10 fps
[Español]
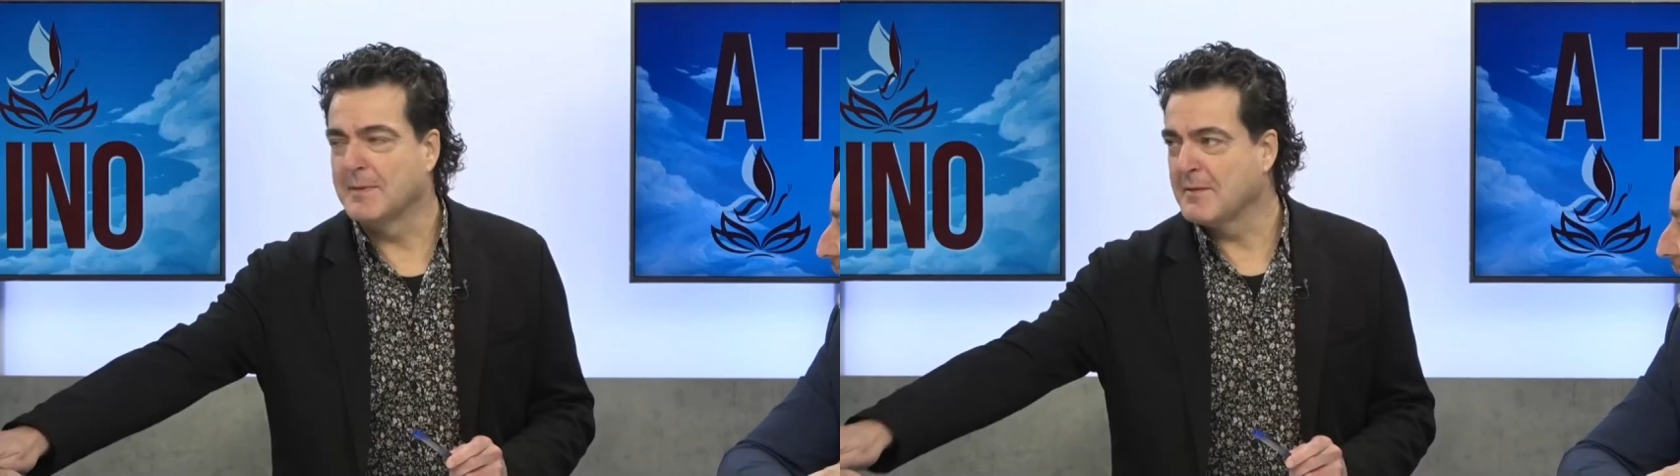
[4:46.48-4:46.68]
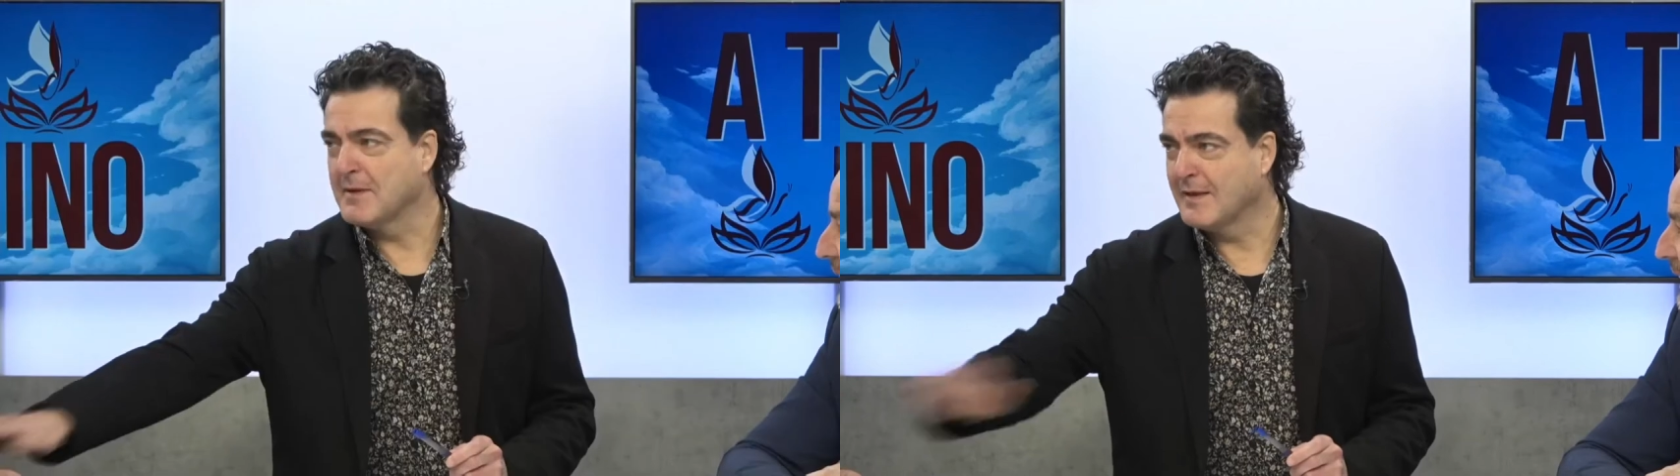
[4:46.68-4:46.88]

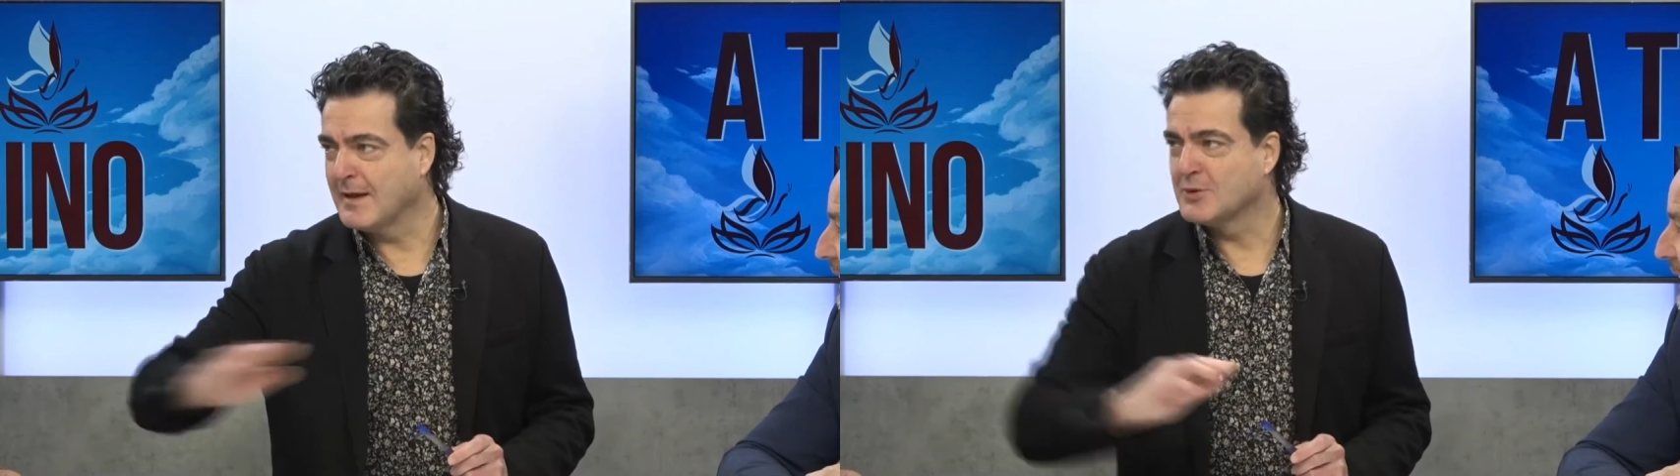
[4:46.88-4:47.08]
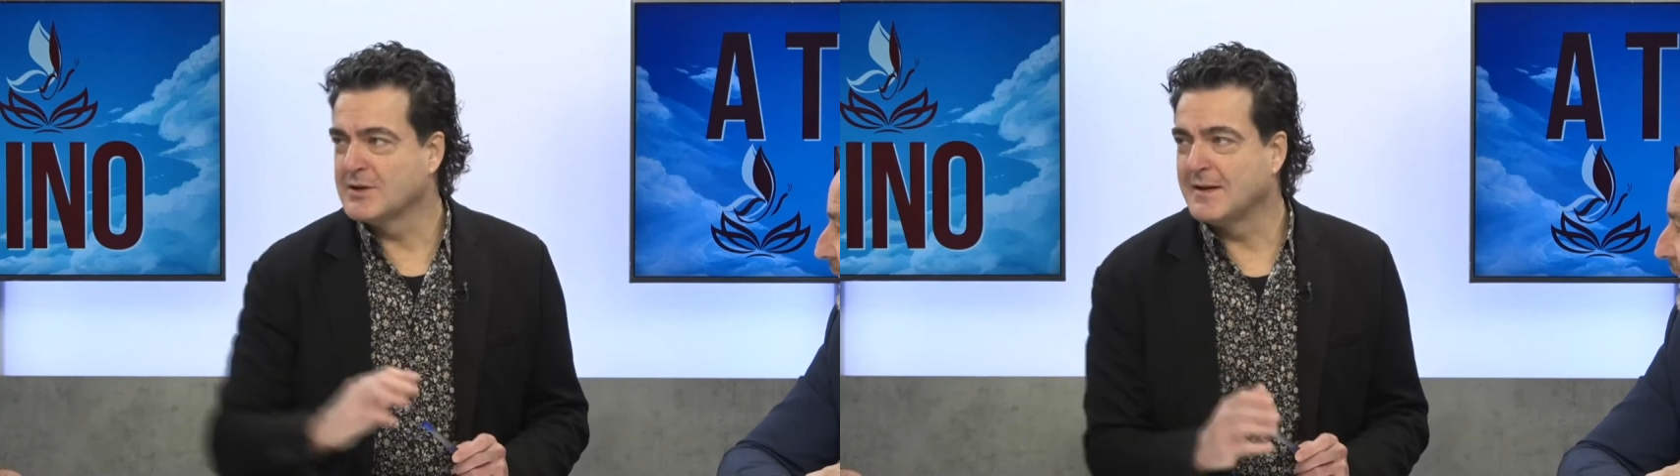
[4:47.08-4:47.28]
parece bien que
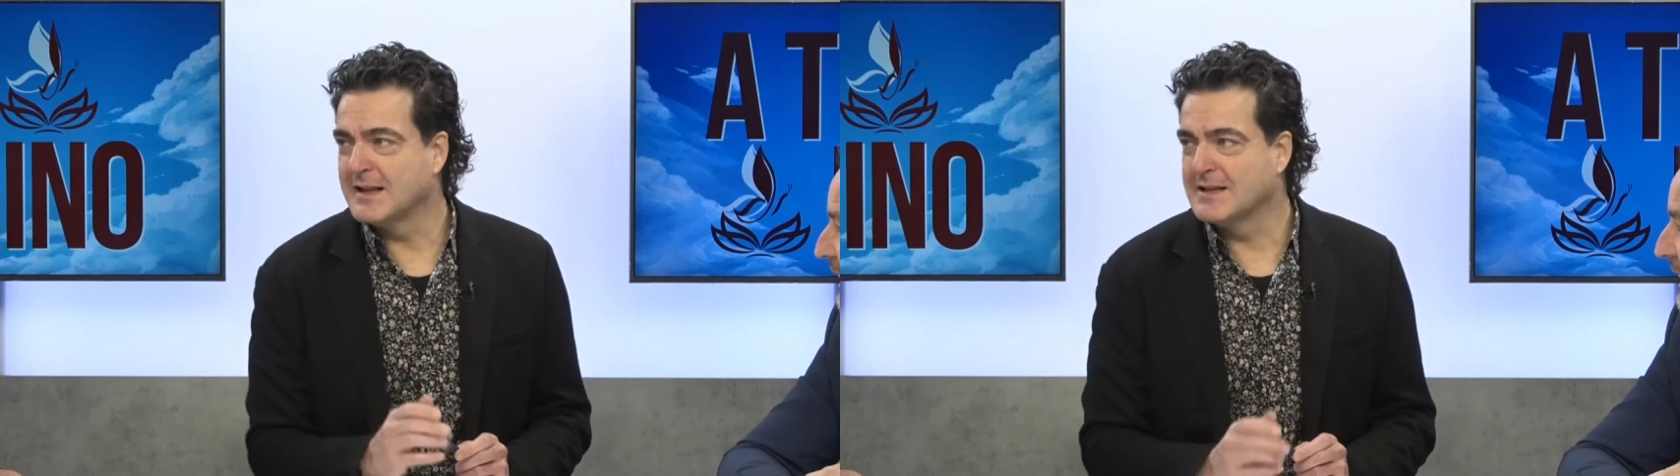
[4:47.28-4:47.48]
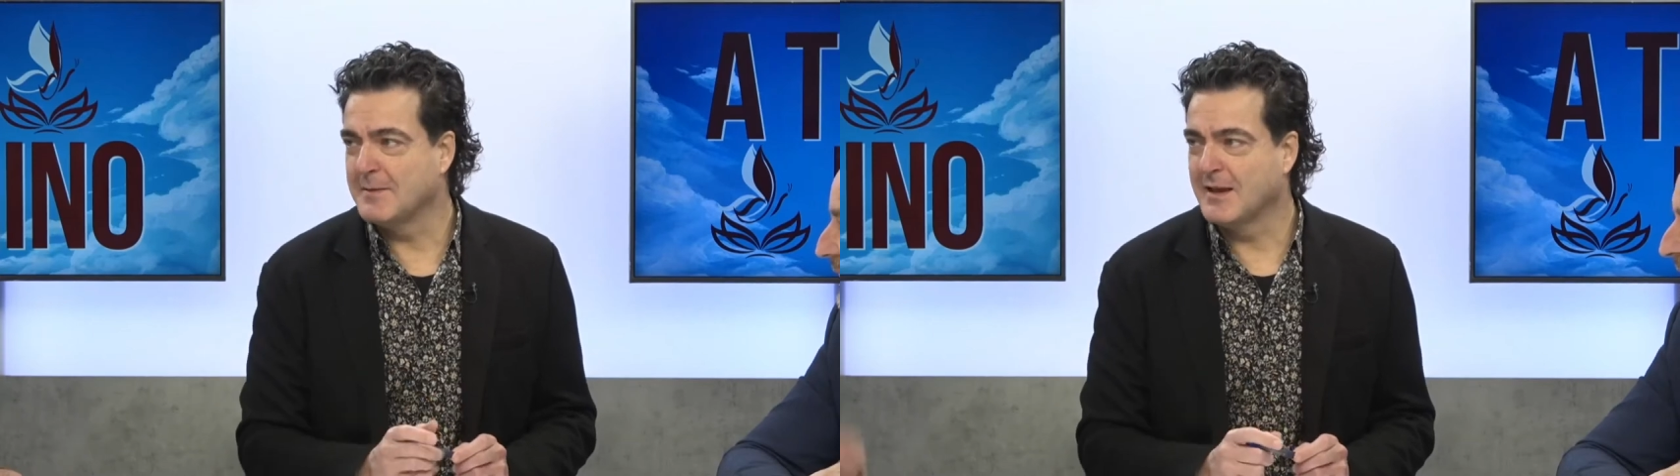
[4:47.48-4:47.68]
dejemos hablar
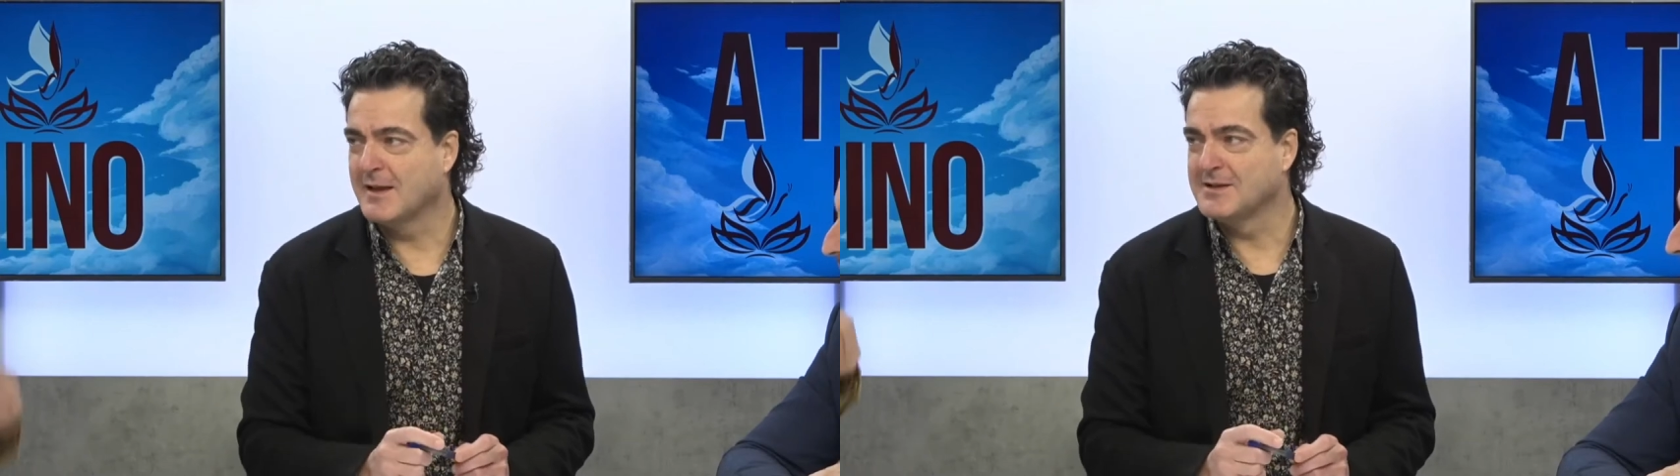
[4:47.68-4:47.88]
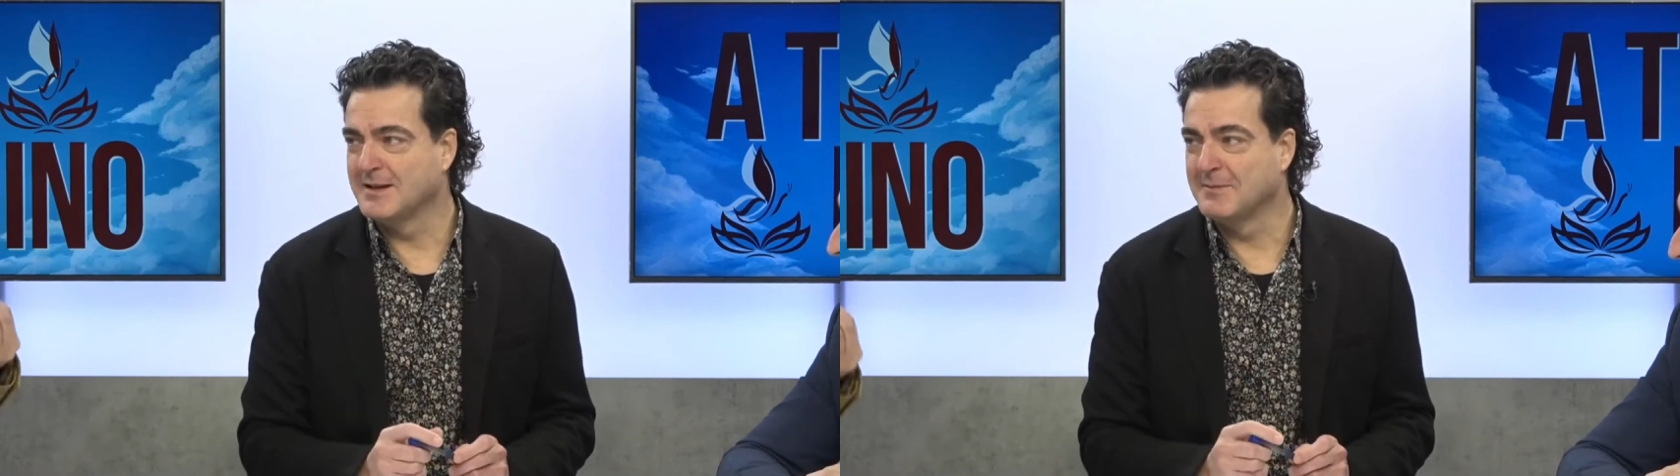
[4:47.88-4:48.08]
a Xavi que
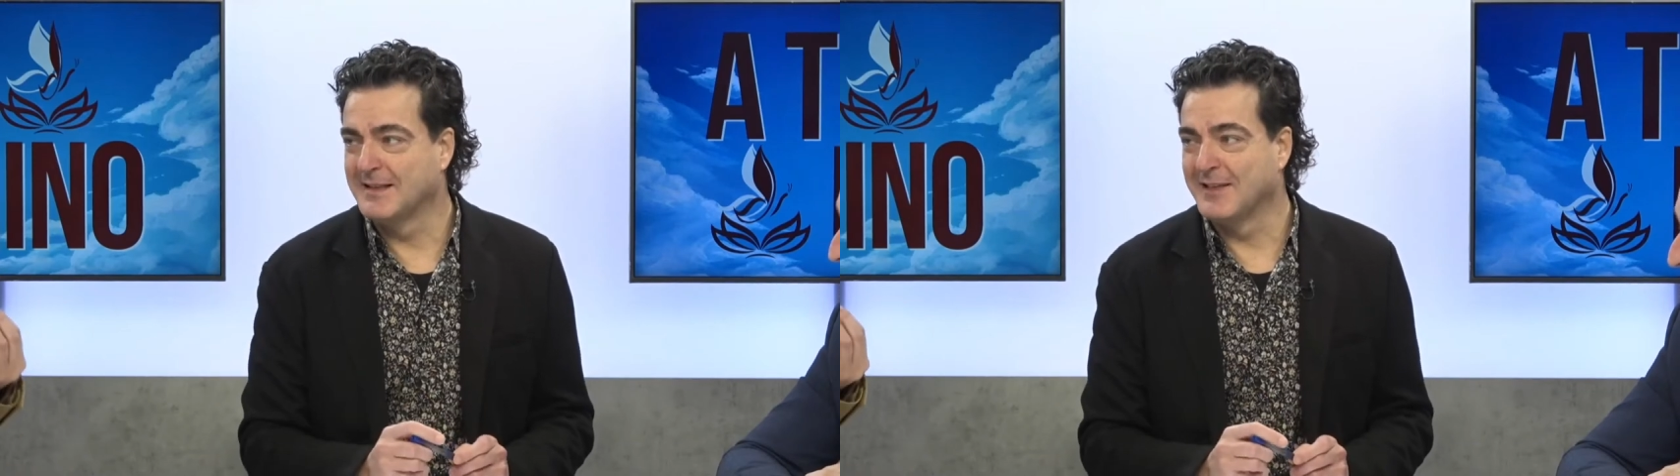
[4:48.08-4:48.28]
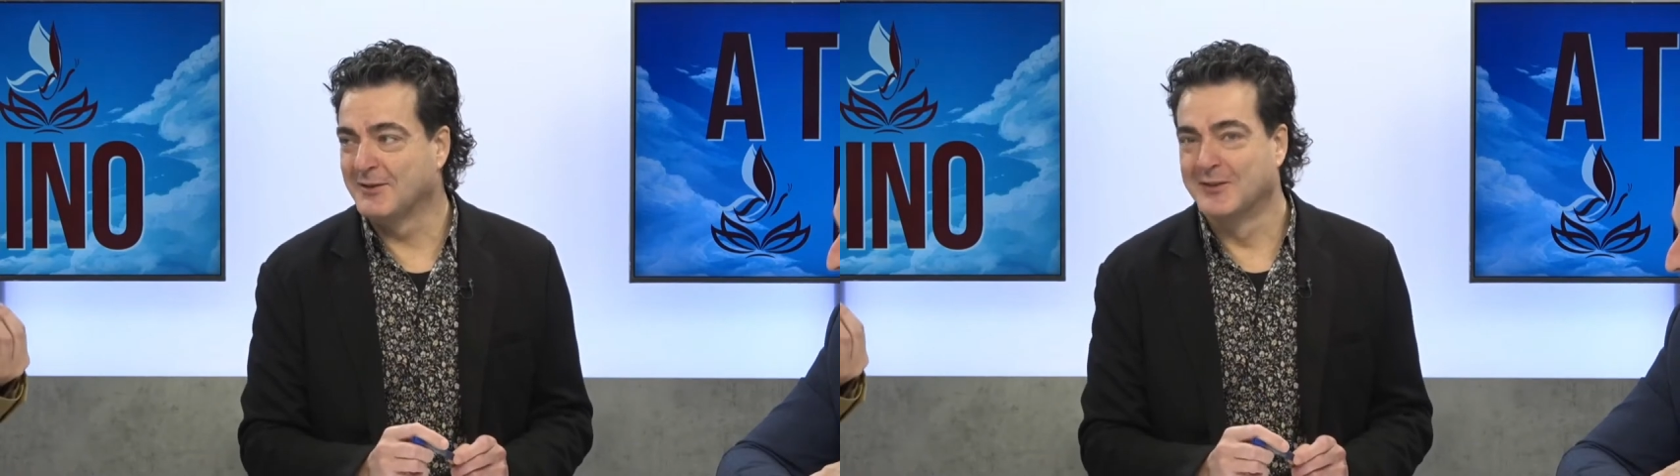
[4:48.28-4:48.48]
es el
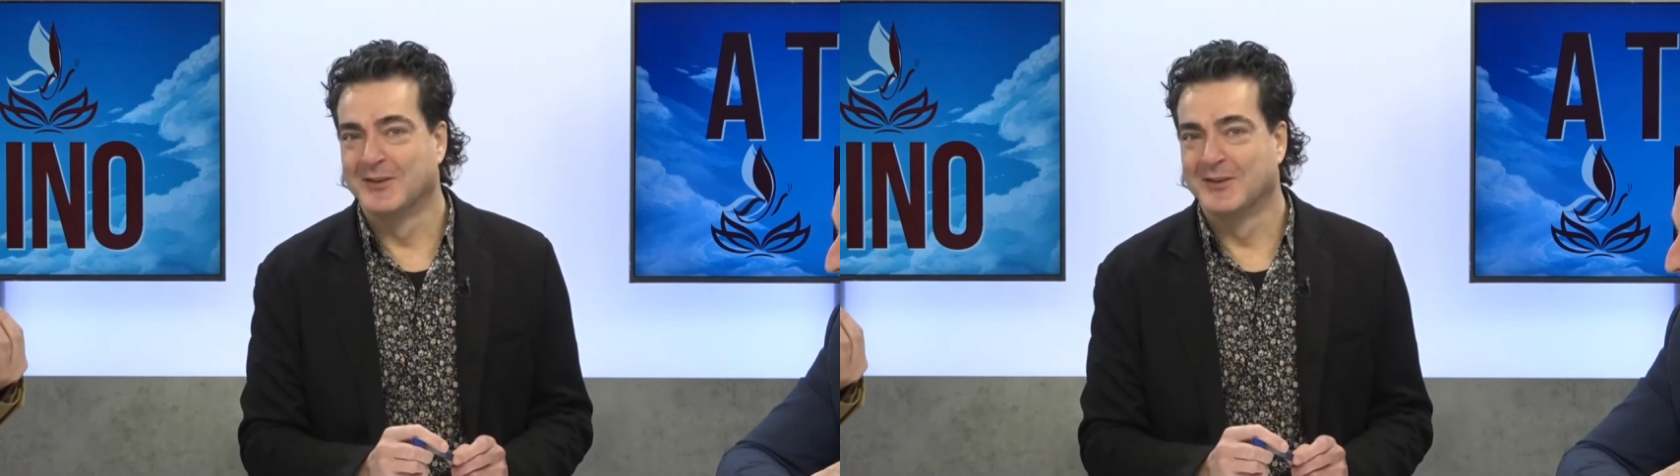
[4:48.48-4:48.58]
invitado?